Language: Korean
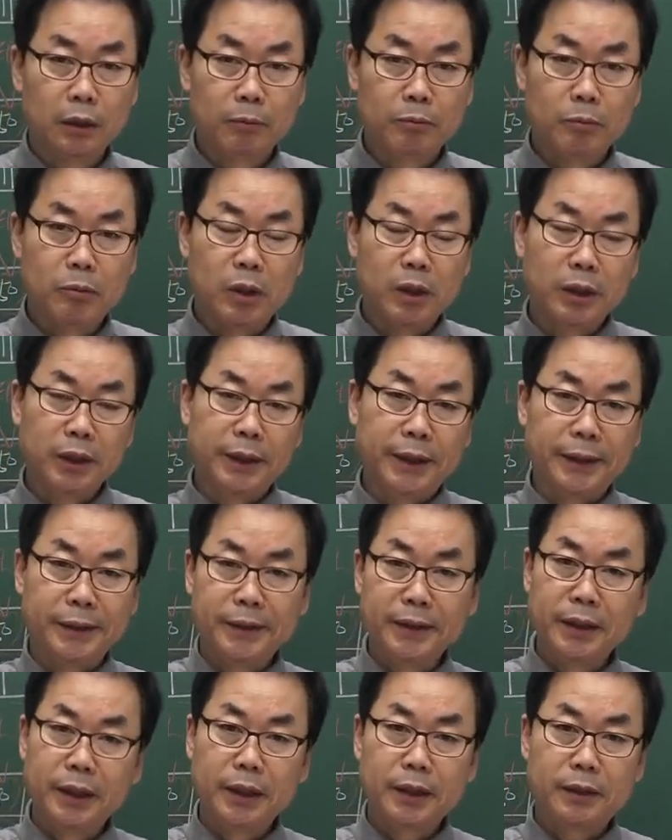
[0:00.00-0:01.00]
뭘
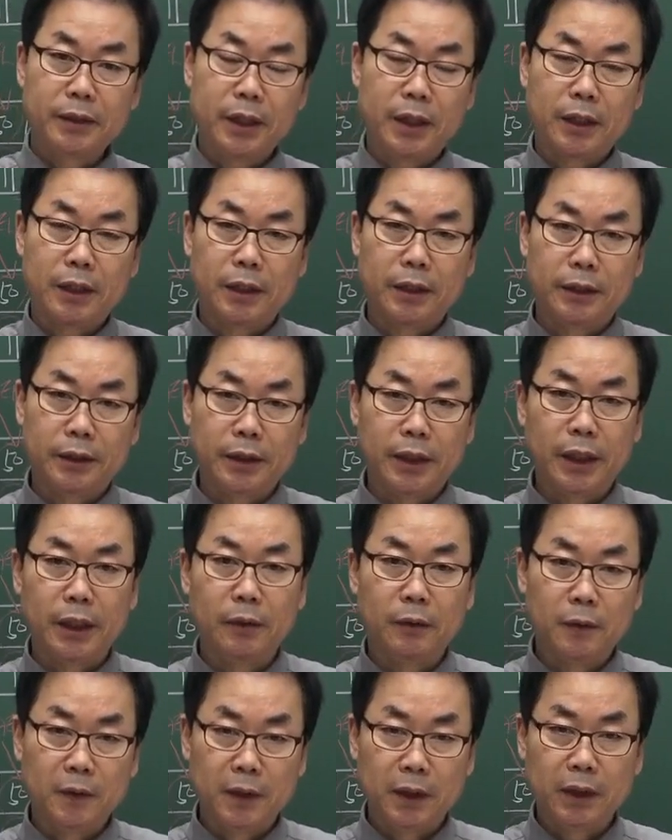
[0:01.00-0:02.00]
경계를 하라는
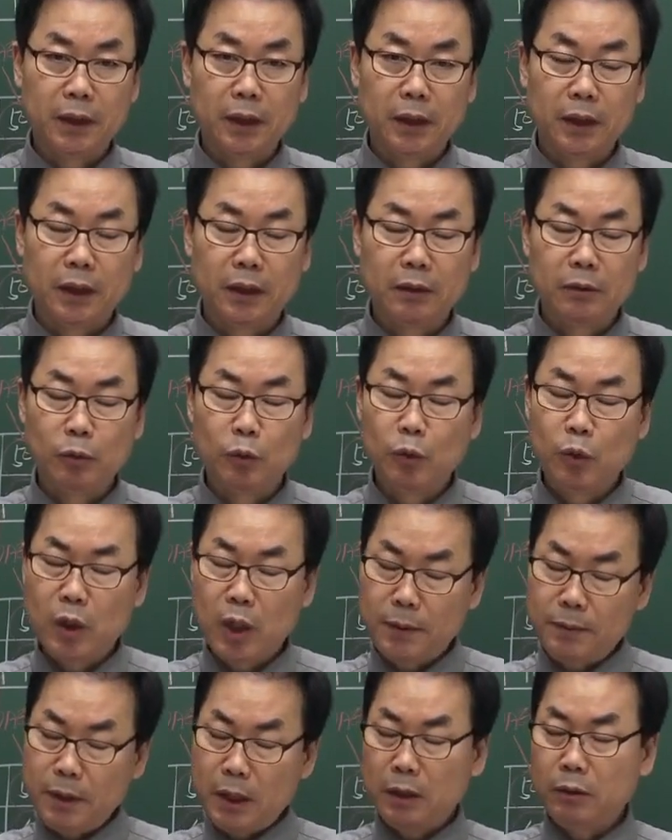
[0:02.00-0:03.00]
내용이다 이거
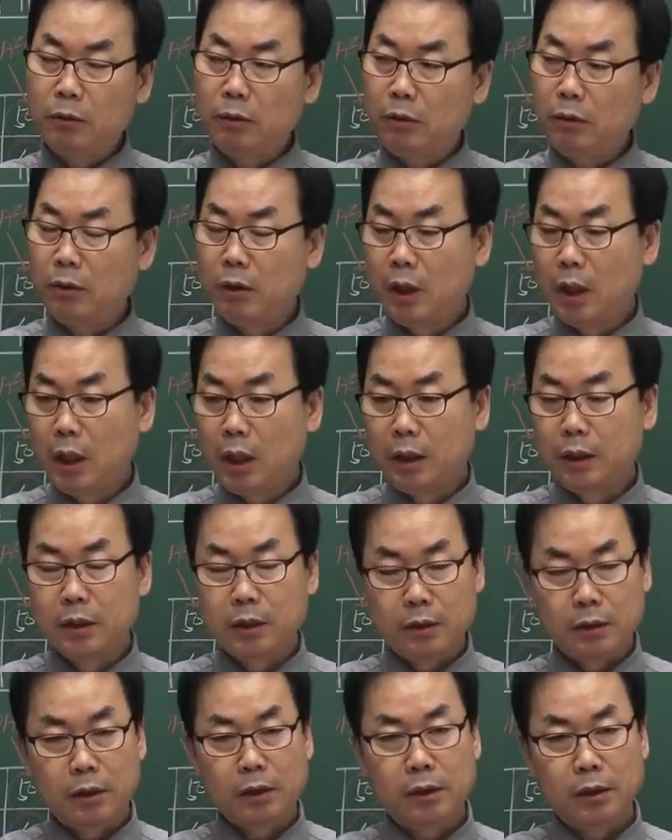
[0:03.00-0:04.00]
누가 봐도
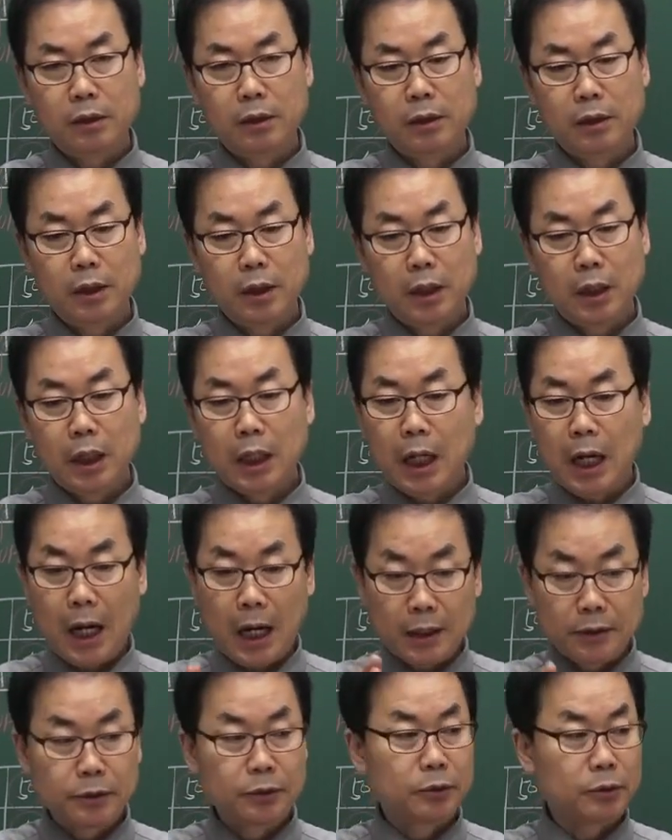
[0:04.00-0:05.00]
그걸
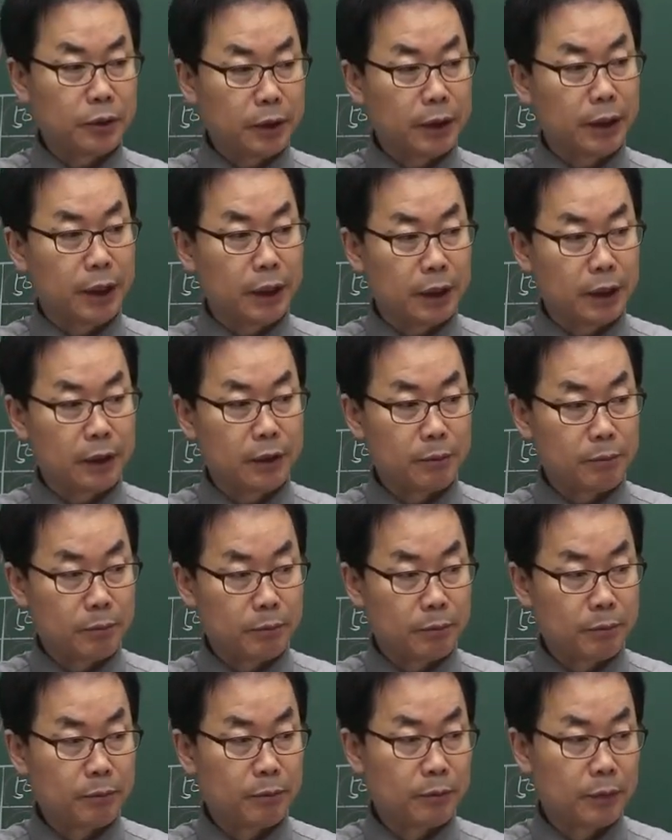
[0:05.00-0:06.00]
알 수 있게끔
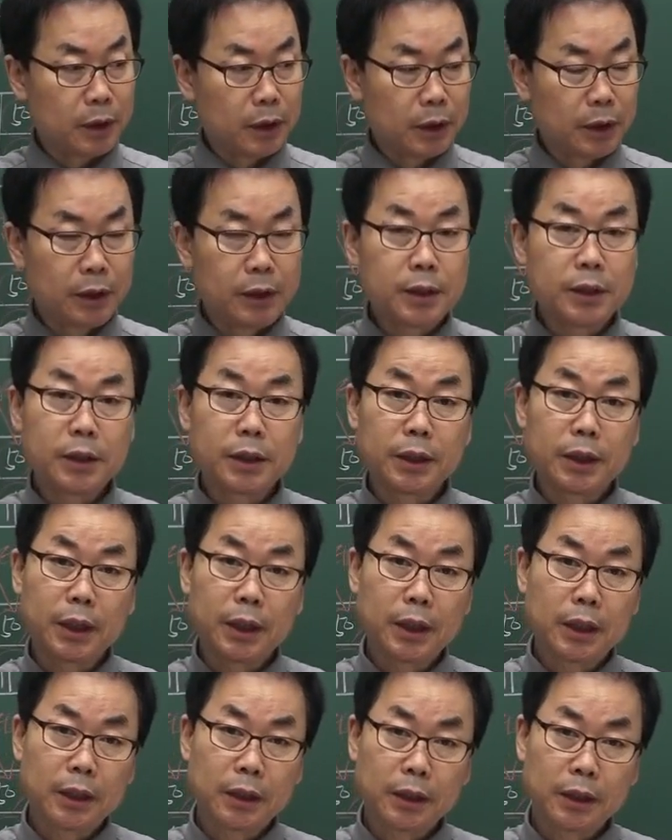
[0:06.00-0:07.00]

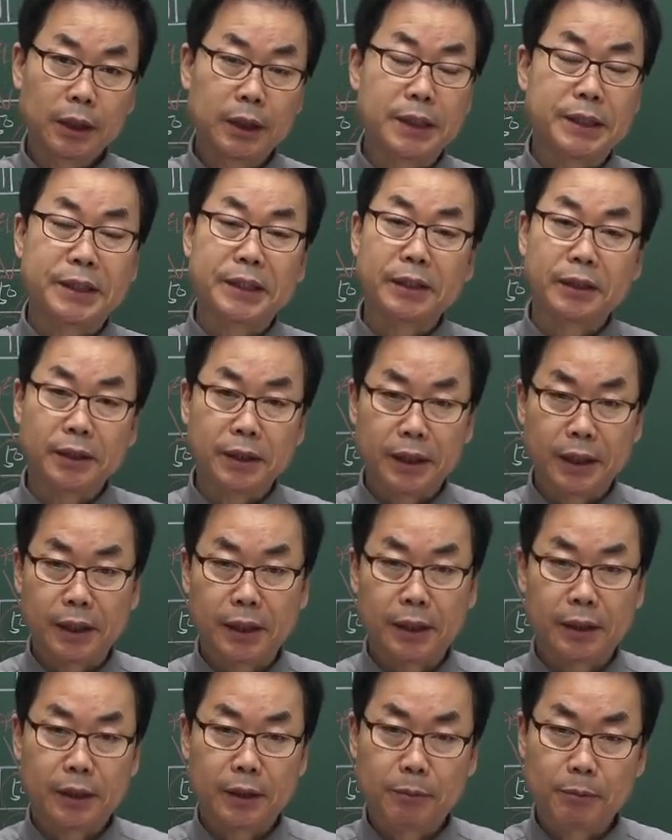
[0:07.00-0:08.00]
그렇게 기재를
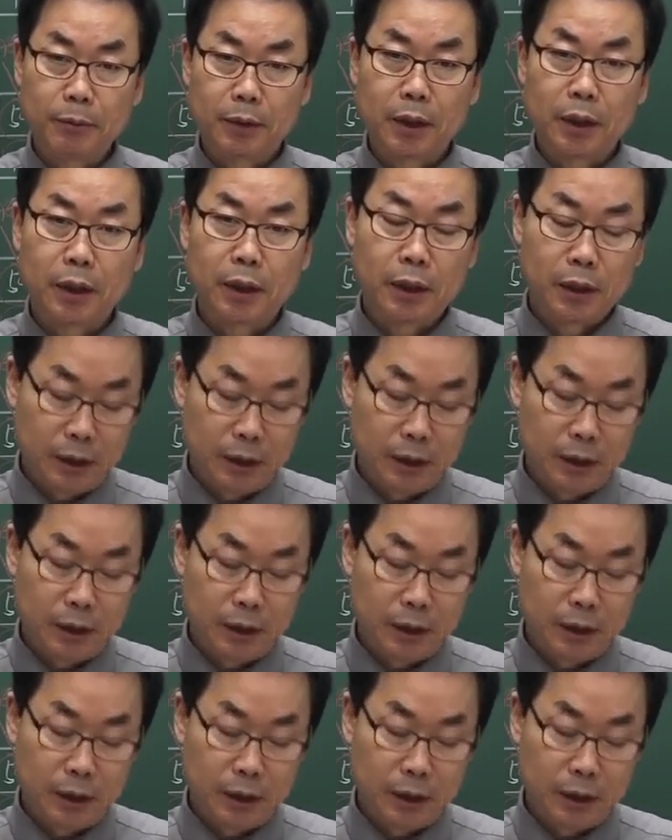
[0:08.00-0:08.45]
해야 됩니다.